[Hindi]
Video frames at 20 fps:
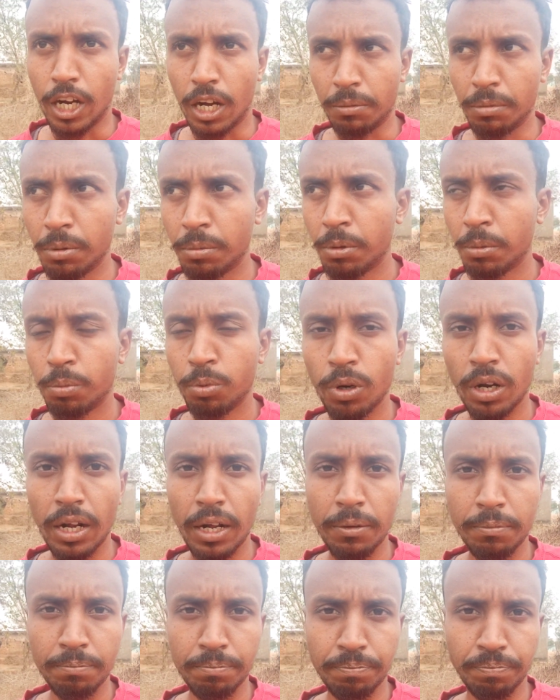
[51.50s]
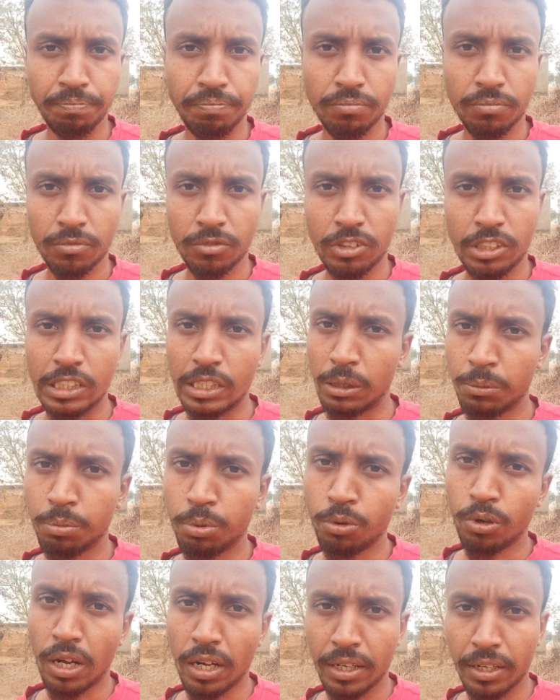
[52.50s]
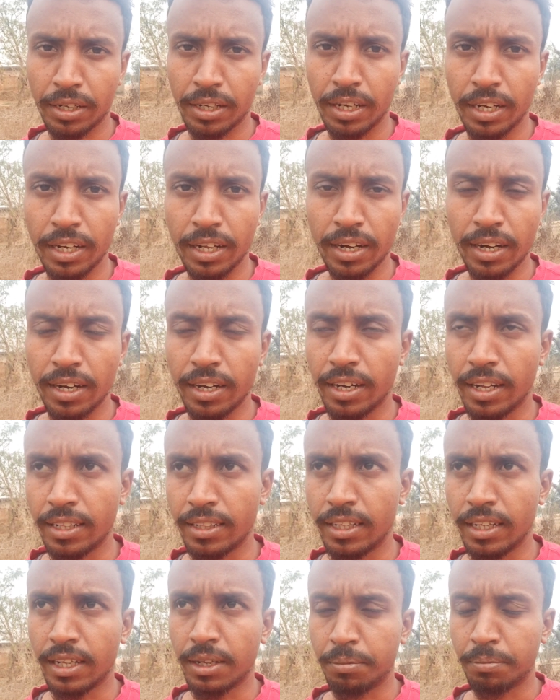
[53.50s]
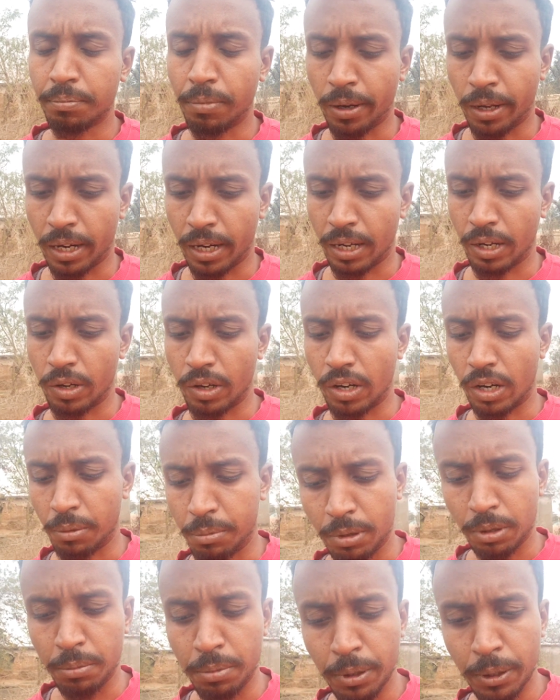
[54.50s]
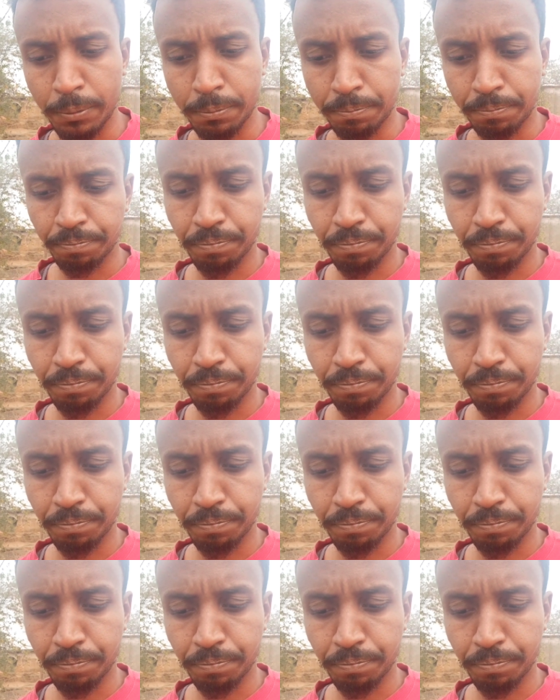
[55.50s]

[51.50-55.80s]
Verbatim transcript: अभी भी पूरा सन पूरा क्लियरली नहीं दिख पा रहा है और अभी भी